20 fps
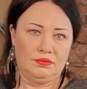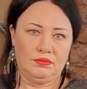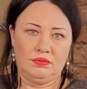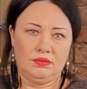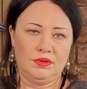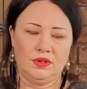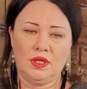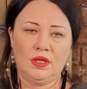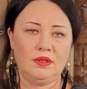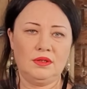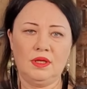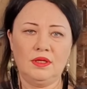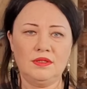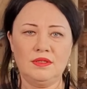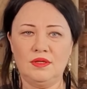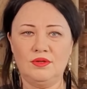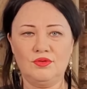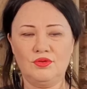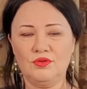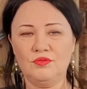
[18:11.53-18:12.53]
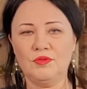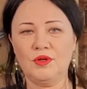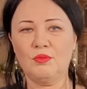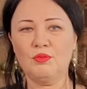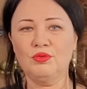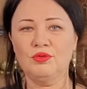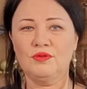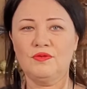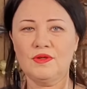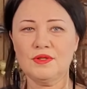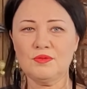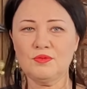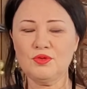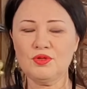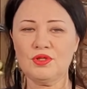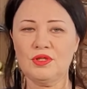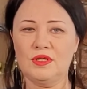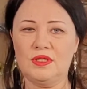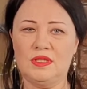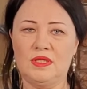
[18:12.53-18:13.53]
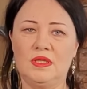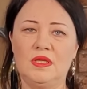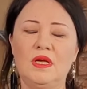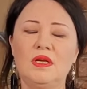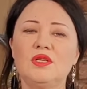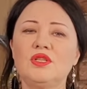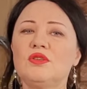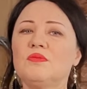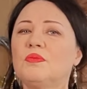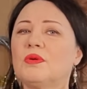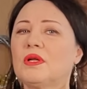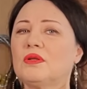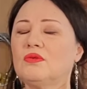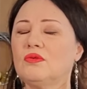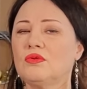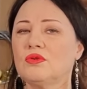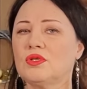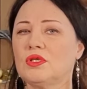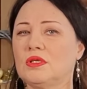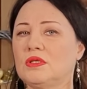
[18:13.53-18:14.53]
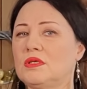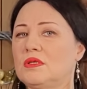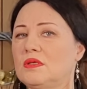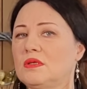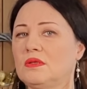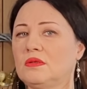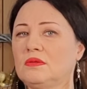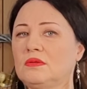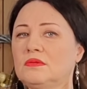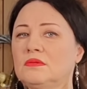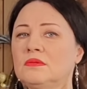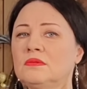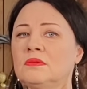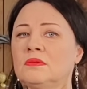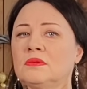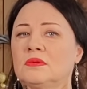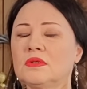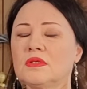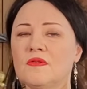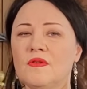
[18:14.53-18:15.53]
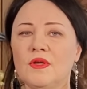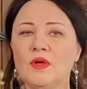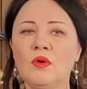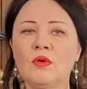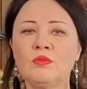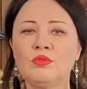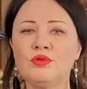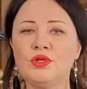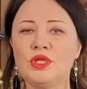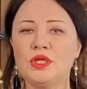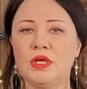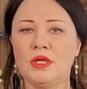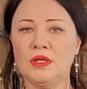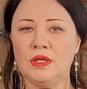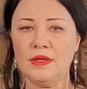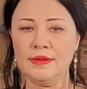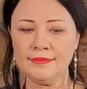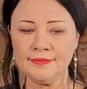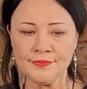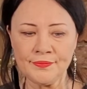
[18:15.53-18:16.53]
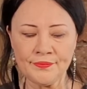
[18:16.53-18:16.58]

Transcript: я надеюсь, у меня будет возможность и дальше продолжить э, свое обучение.